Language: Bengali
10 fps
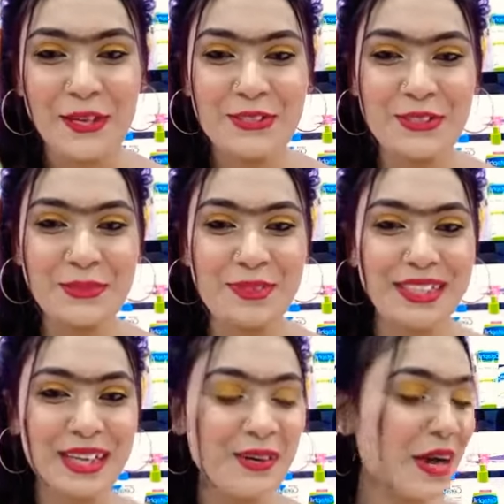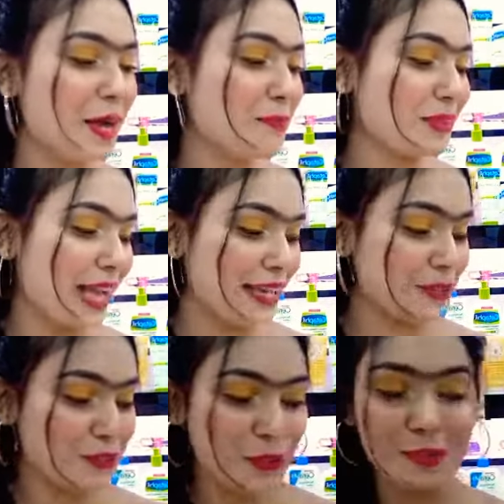সুস্মিতা রয় আপু থ্যাংক
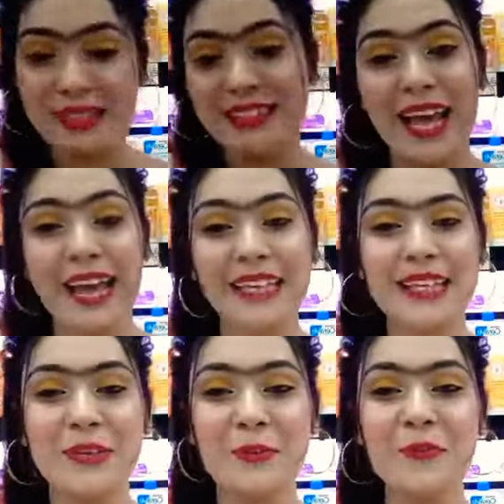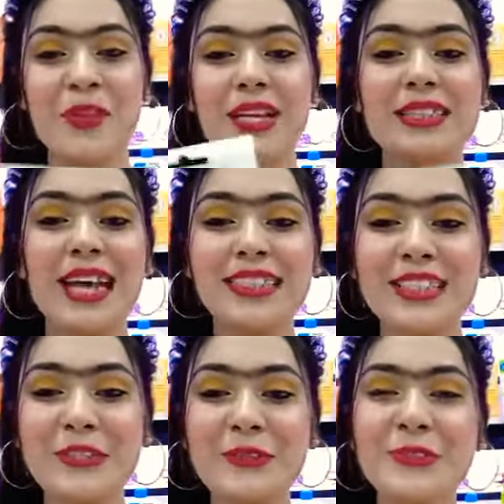ইউ সো মাচ থ্যাংক ইউ যারা
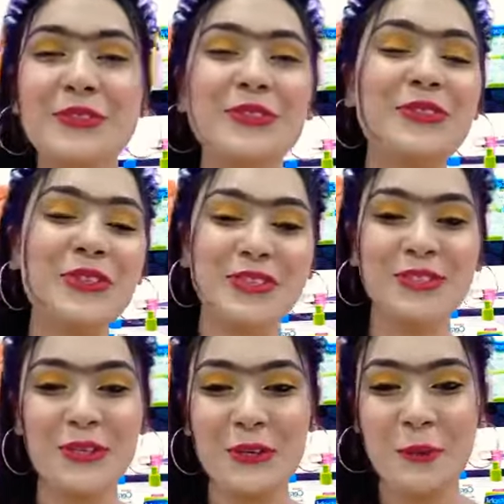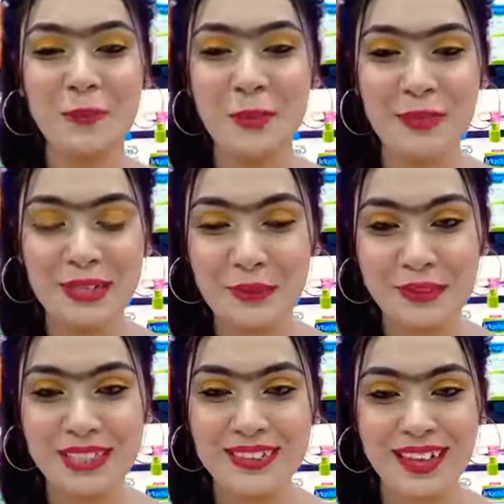যারা সুন্দর সুন্দর কমপ্লিমেন্ট
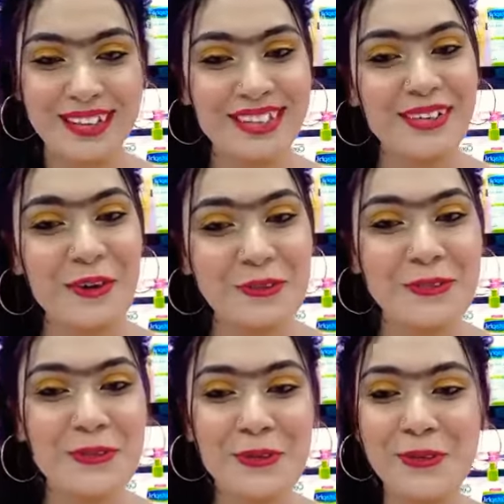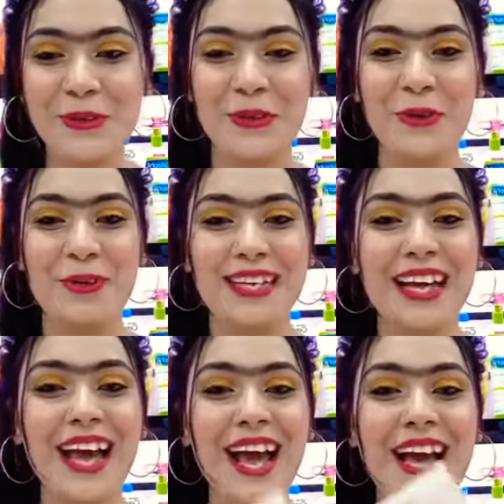করছেন তাদের অসংখ্য ধন্যবাদ
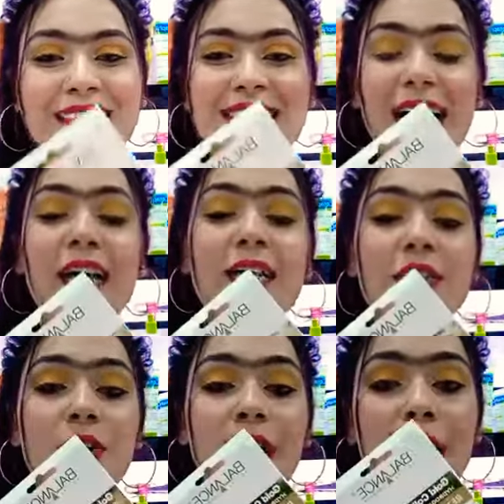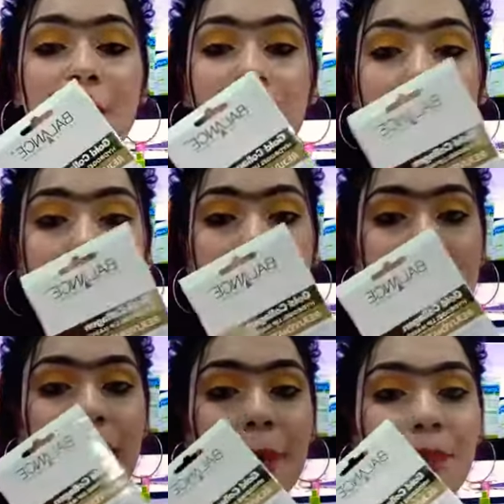আচ্ছা সো এরপরে
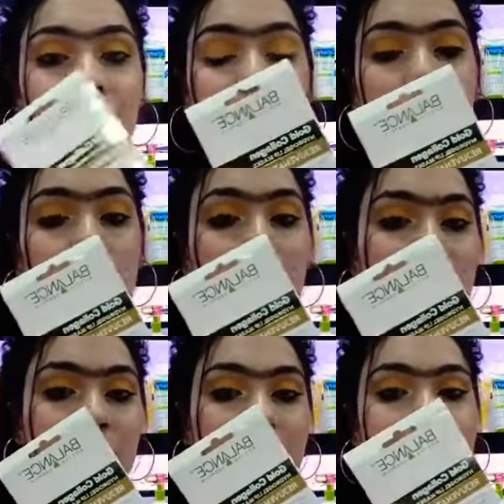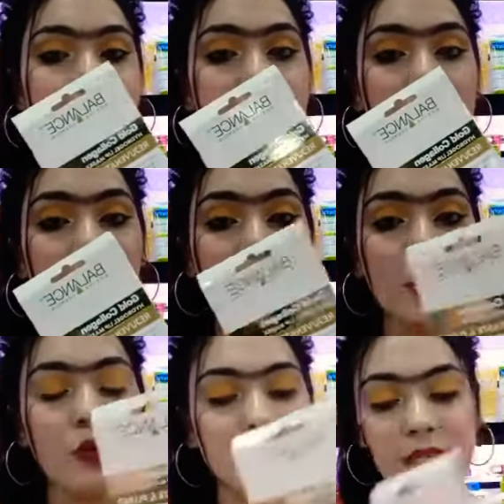হচ্ছে এই প্রোডাক্টও দেখিয়ে দিলাম
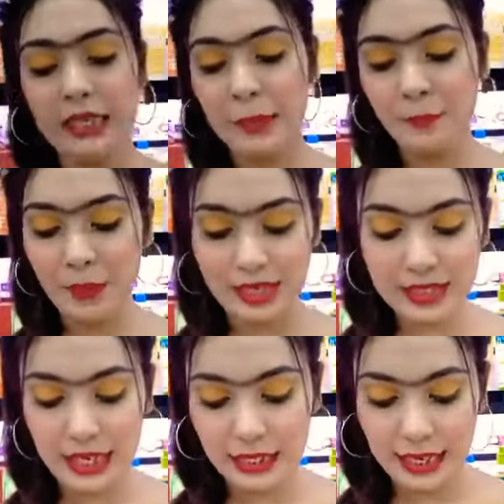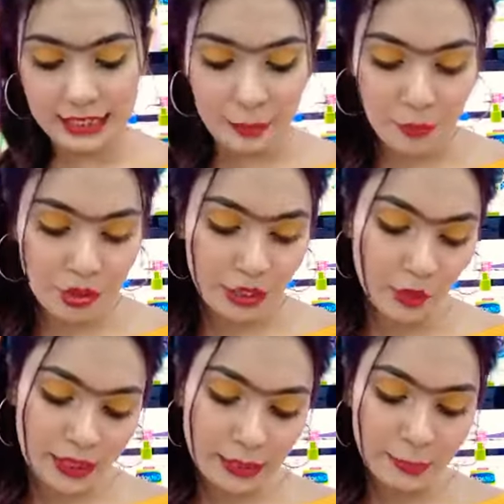এটা হচ্ছে লিপ মাস্ক অ্যান্ড এটার মধ্যে
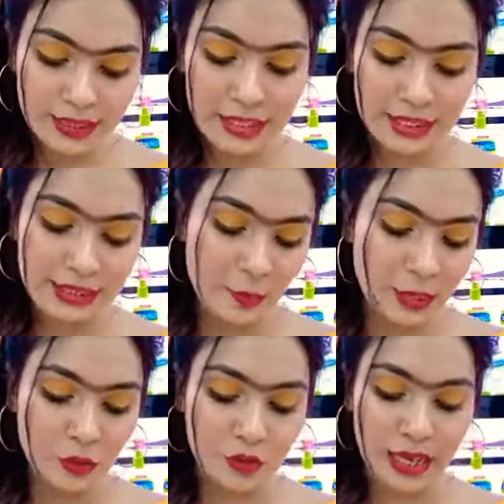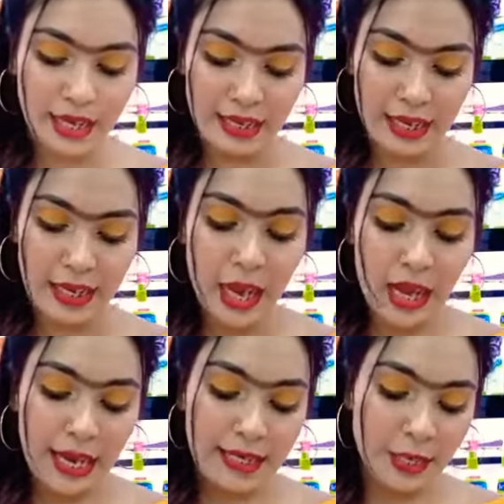কয়টা মাস্ক আছে আমরা একটু দেখে নিই
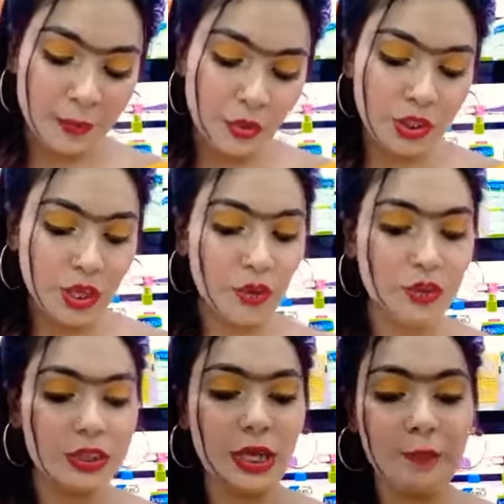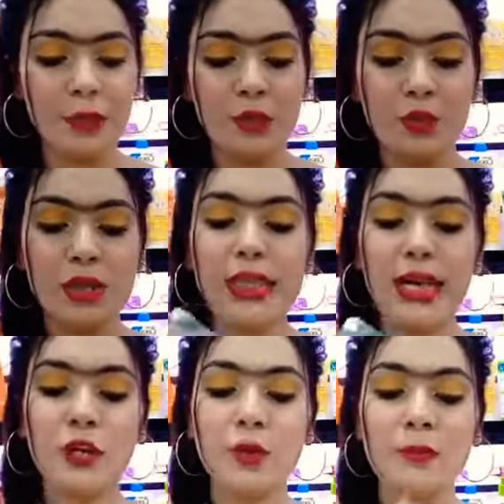এটার মধ্যে হচ্ছে আপনি দুইটা
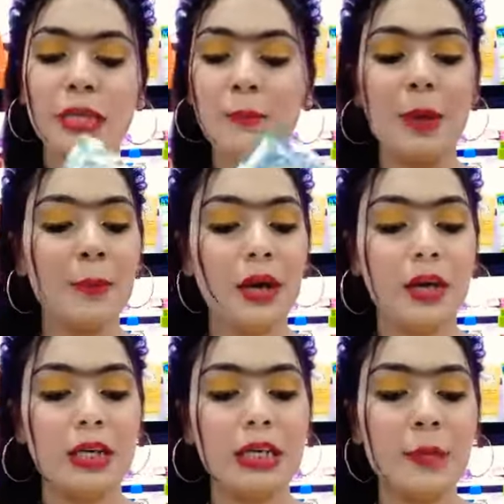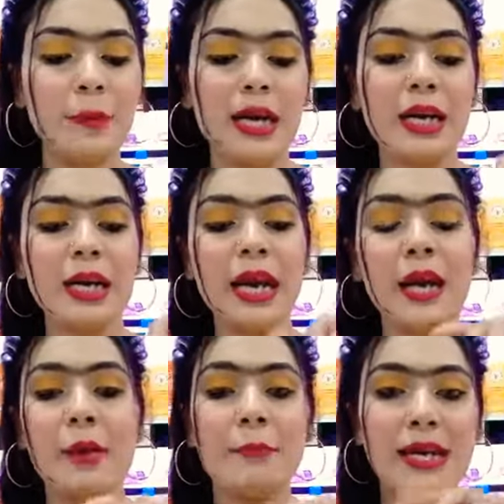এরকম লিপ লিপ আকারে
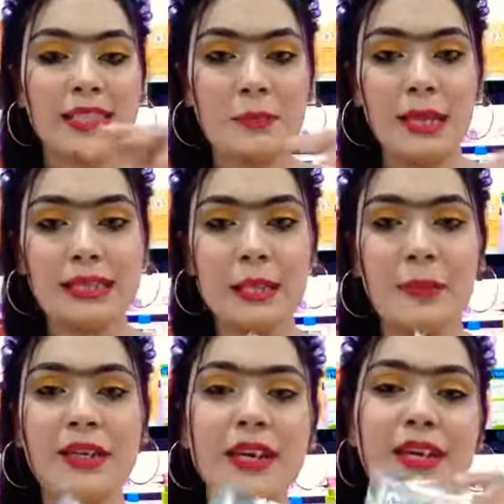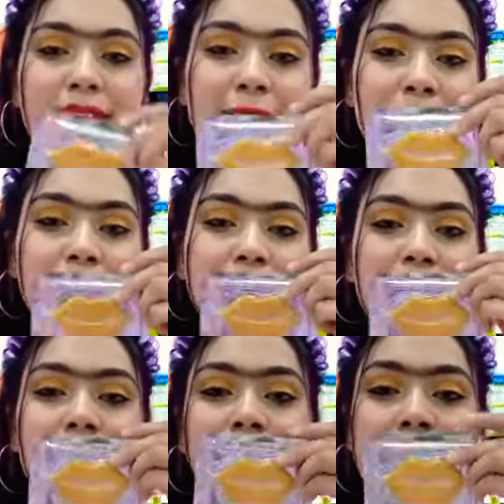মাস্ক পেয়ে যাবেন ঠিক আছে
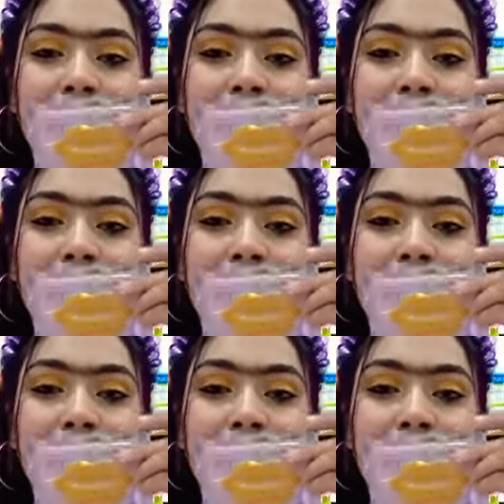এই যে